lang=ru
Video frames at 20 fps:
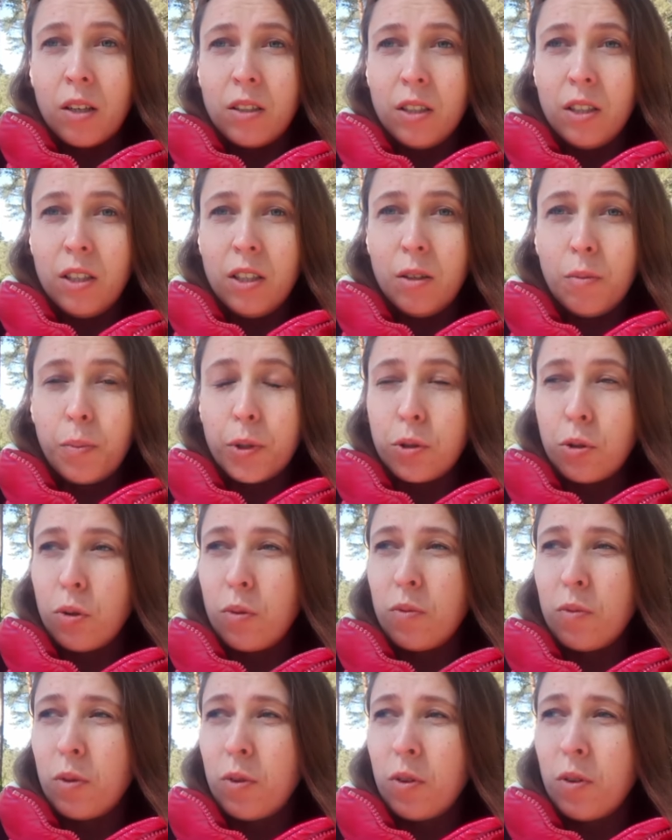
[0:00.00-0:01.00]
и
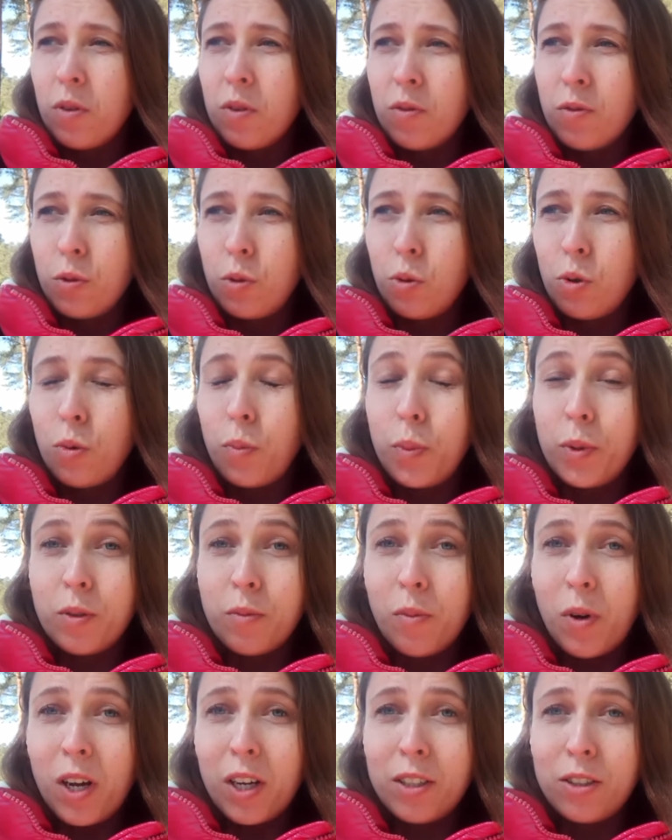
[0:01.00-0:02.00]
потом вдруг
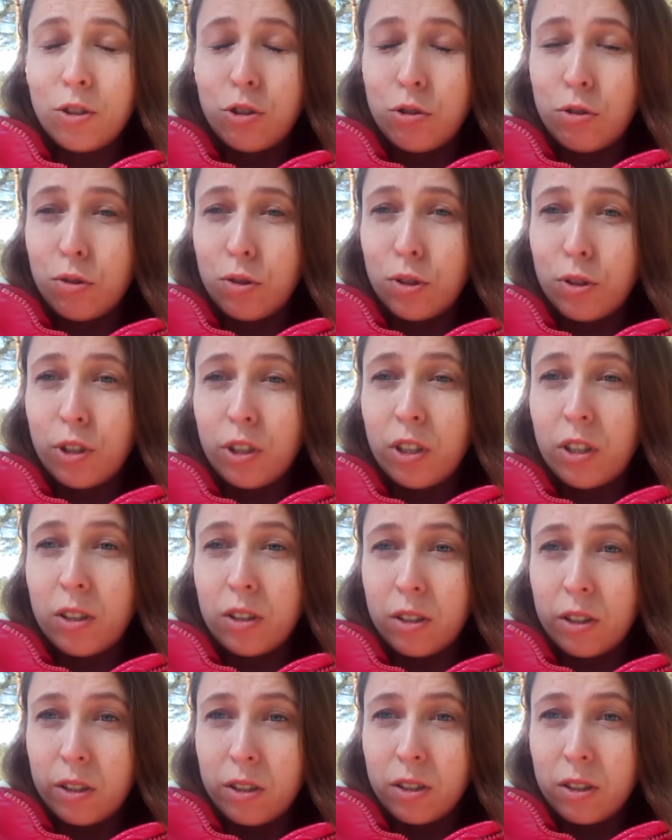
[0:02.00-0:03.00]
понимаете, что это
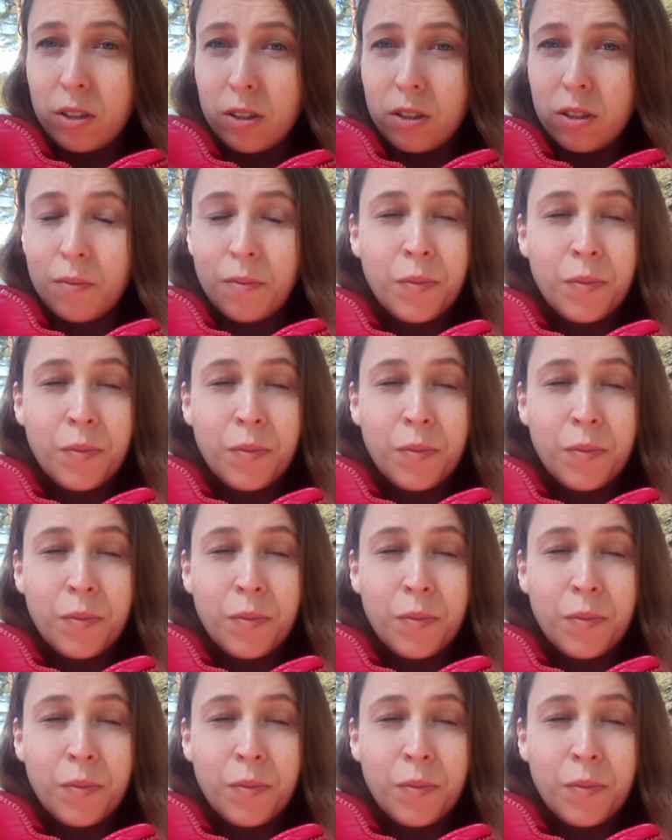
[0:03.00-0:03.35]
нарцисс.